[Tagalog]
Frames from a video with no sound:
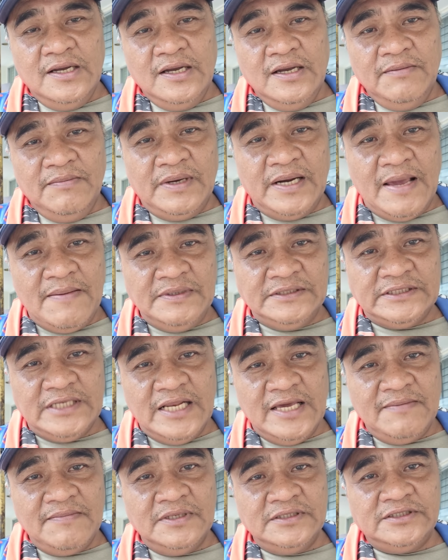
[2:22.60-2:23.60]
Maraming
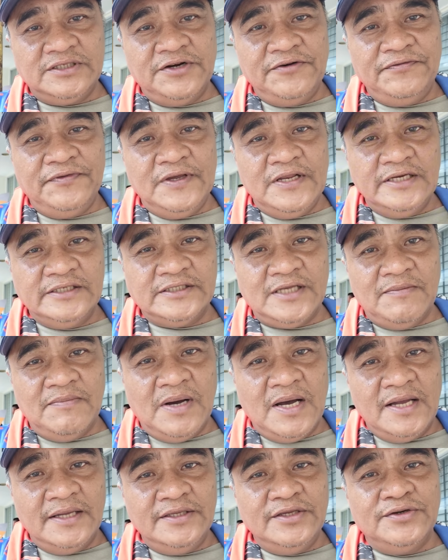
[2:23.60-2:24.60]
salamat Sir Felix
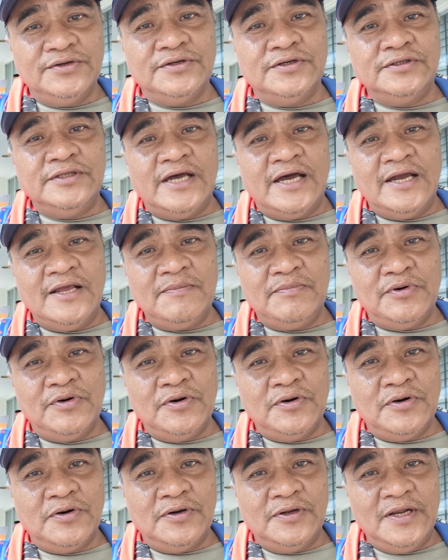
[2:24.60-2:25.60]
Abanyo dahil
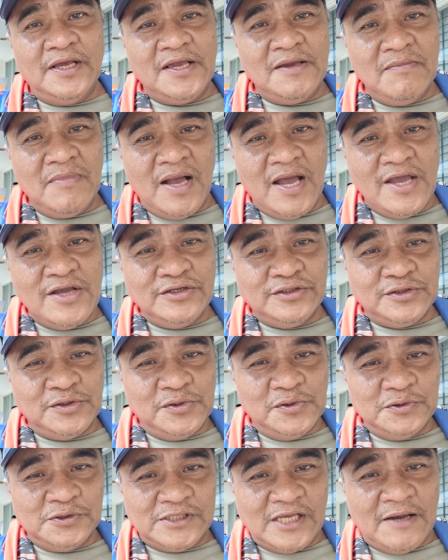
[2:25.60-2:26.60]
po naging maayos
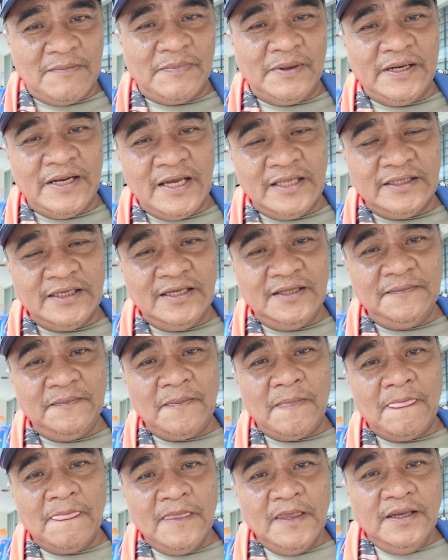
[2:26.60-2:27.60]
yung usapan natin
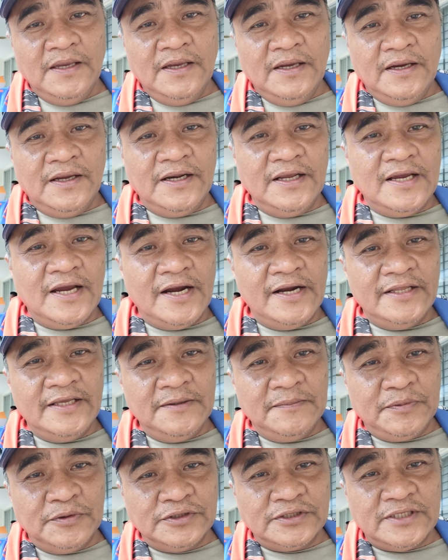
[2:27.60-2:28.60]

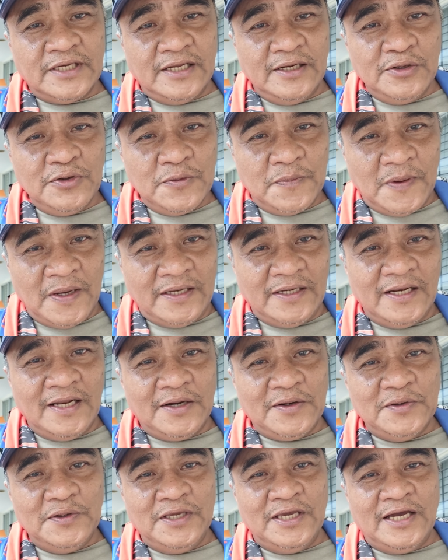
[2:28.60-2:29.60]
regarding po sa lupa
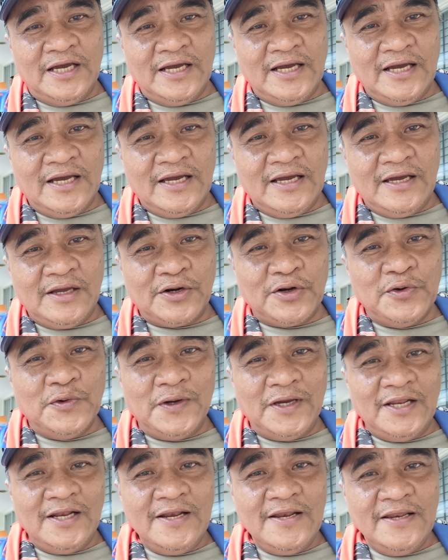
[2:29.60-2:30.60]
nila Kuya
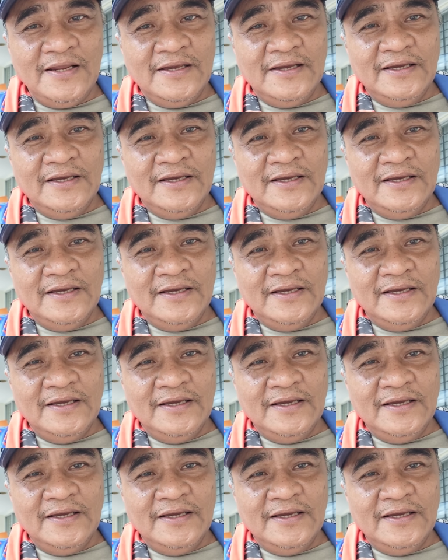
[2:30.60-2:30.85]
Rowell.